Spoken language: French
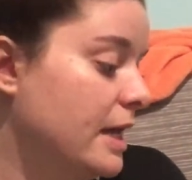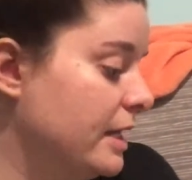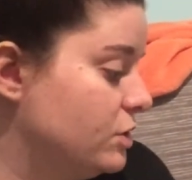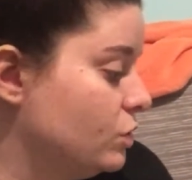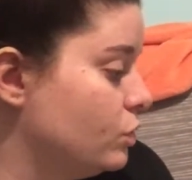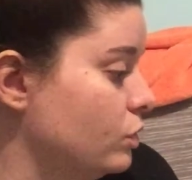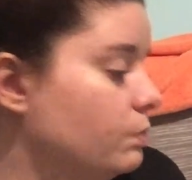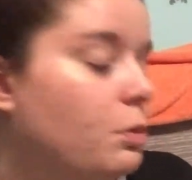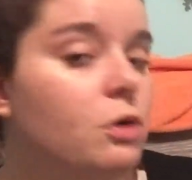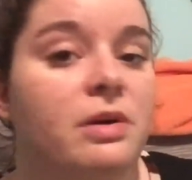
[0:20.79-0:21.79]
Et du coup,
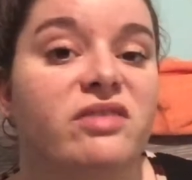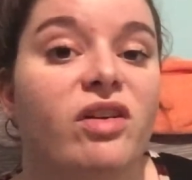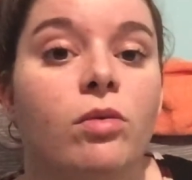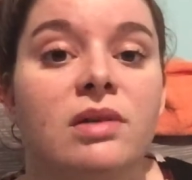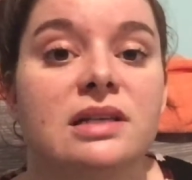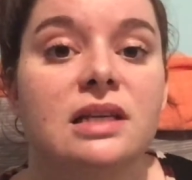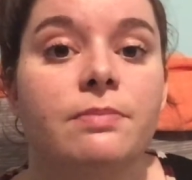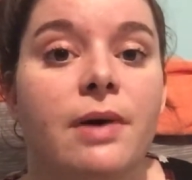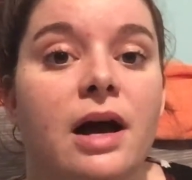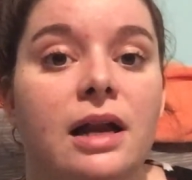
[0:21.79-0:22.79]
ben, je vais commencer
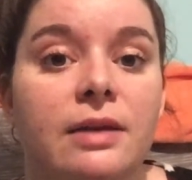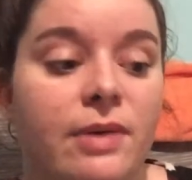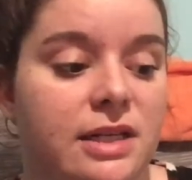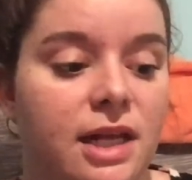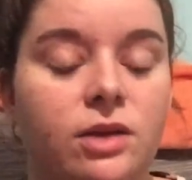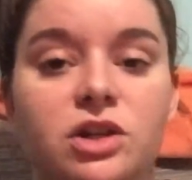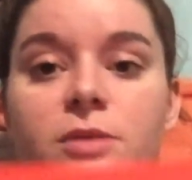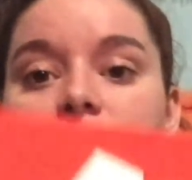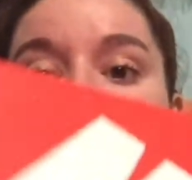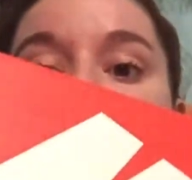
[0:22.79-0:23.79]
par les baskets que j'ai
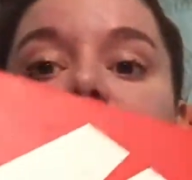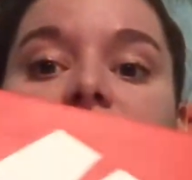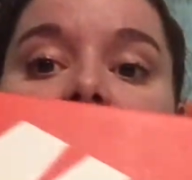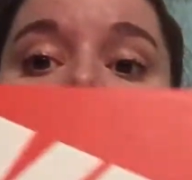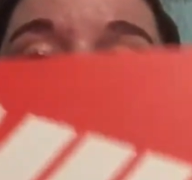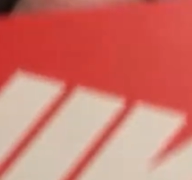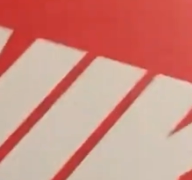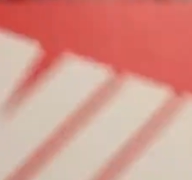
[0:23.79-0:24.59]
pris chez Nike.